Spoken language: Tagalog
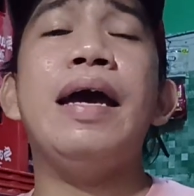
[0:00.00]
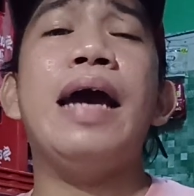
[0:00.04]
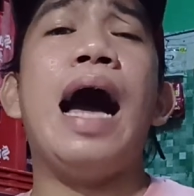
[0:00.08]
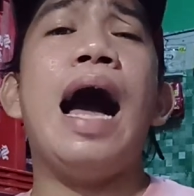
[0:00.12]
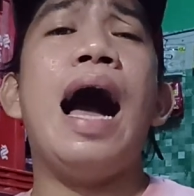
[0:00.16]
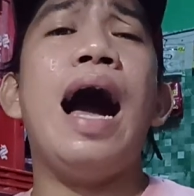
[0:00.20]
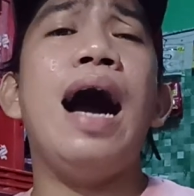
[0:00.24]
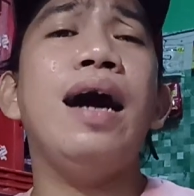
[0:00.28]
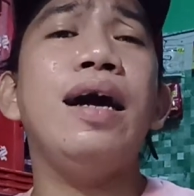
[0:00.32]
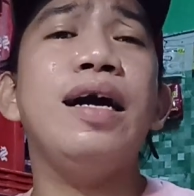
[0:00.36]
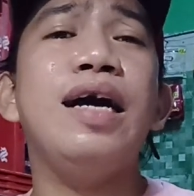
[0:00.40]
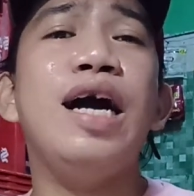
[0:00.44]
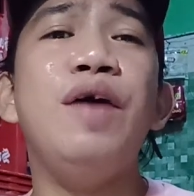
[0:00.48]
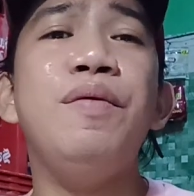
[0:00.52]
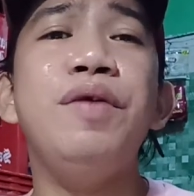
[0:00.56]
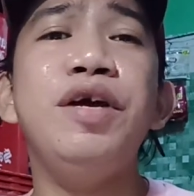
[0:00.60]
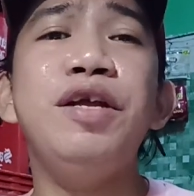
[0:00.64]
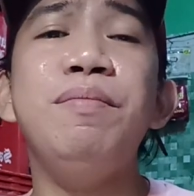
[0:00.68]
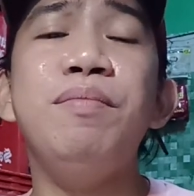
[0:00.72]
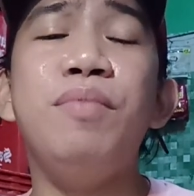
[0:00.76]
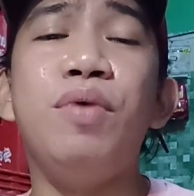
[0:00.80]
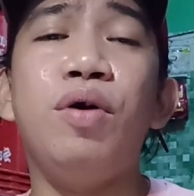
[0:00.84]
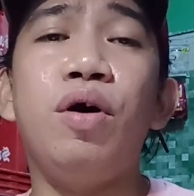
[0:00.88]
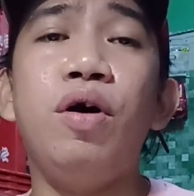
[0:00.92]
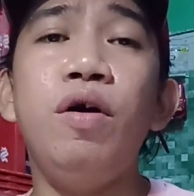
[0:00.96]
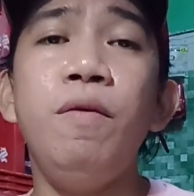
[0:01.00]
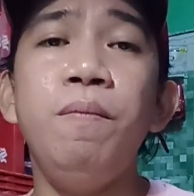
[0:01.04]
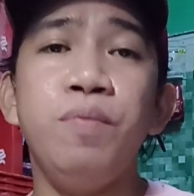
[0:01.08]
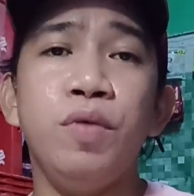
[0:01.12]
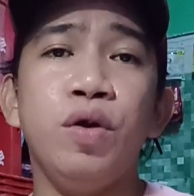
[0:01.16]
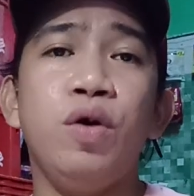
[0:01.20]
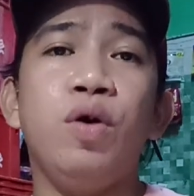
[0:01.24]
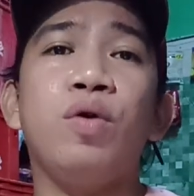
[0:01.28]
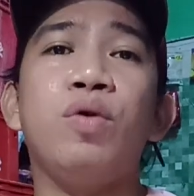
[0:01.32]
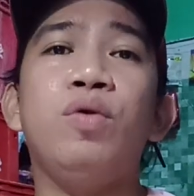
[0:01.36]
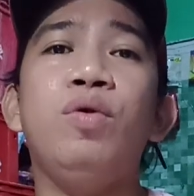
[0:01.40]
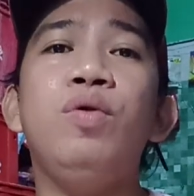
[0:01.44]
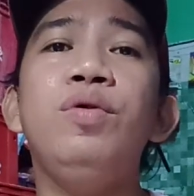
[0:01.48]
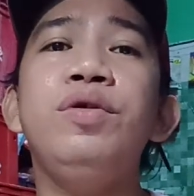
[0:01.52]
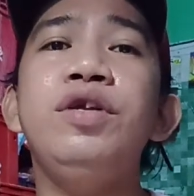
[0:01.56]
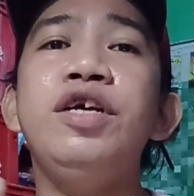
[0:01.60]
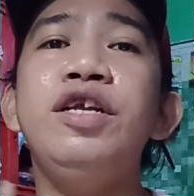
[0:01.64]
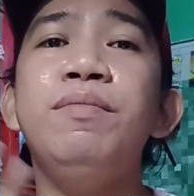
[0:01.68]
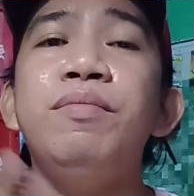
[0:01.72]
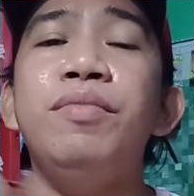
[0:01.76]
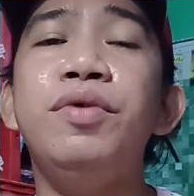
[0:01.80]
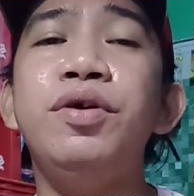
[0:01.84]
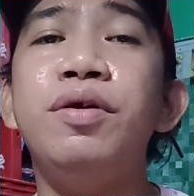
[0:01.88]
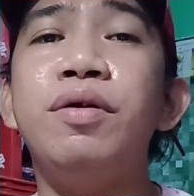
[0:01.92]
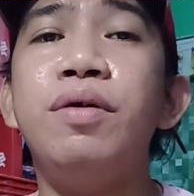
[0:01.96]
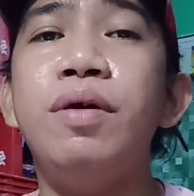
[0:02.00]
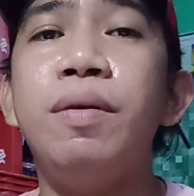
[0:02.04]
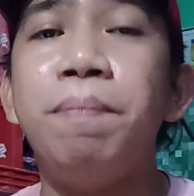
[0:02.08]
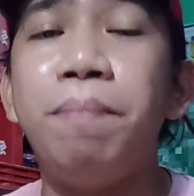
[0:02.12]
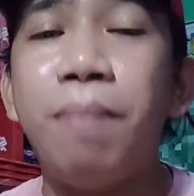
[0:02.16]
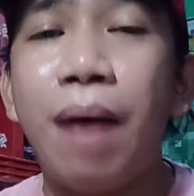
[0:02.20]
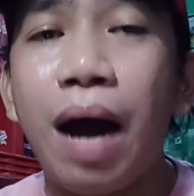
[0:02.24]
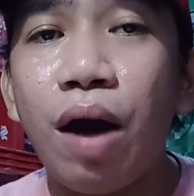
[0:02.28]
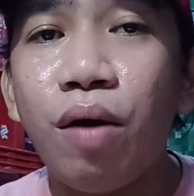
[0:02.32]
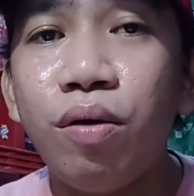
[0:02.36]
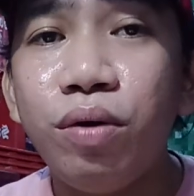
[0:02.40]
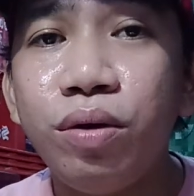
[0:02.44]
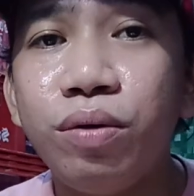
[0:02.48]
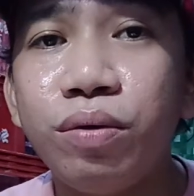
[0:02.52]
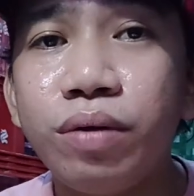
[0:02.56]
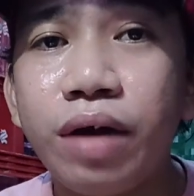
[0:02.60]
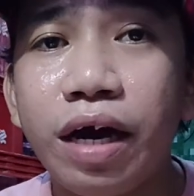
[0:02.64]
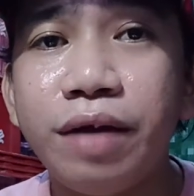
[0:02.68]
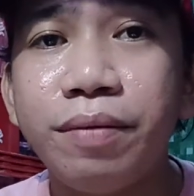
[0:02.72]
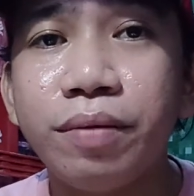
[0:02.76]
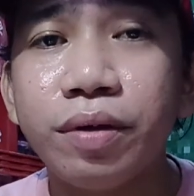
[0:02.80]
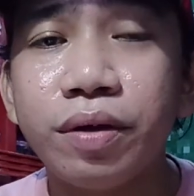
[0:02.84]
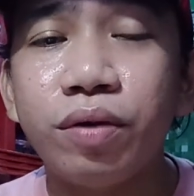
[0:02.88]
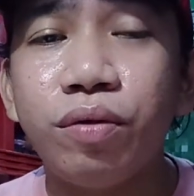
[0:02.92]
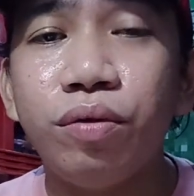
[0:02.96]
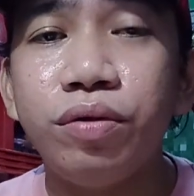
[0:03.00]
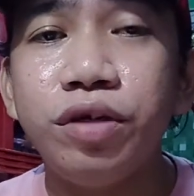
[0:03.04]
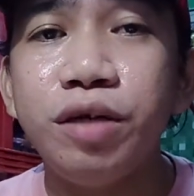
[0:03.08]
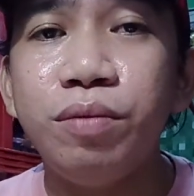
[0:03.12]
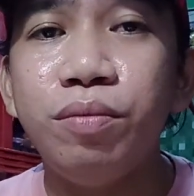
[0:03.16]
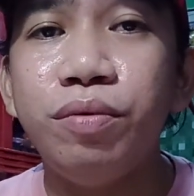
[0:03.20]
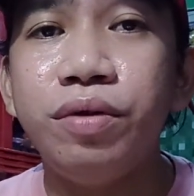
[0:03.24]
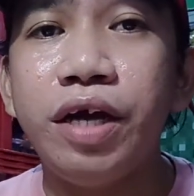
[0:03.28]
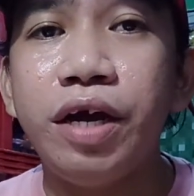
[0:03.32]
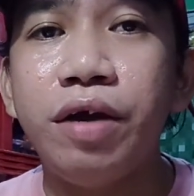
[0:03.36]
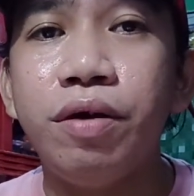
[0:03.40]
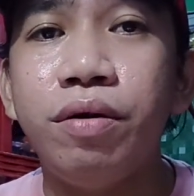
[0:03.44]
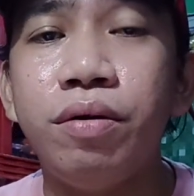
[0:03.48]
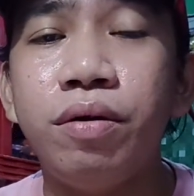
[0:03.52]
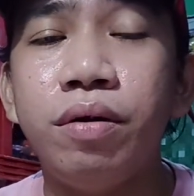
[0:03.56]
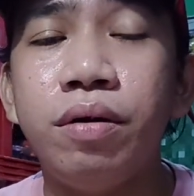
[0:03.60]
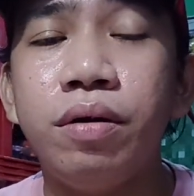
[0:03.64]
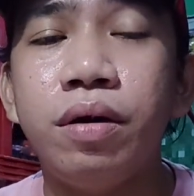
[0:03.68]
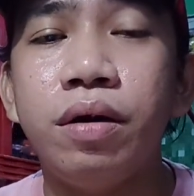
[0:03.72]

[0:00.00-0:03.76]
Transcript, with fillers: Ang gawin mo, kunin mo yung pahulugan, kunin mo na yung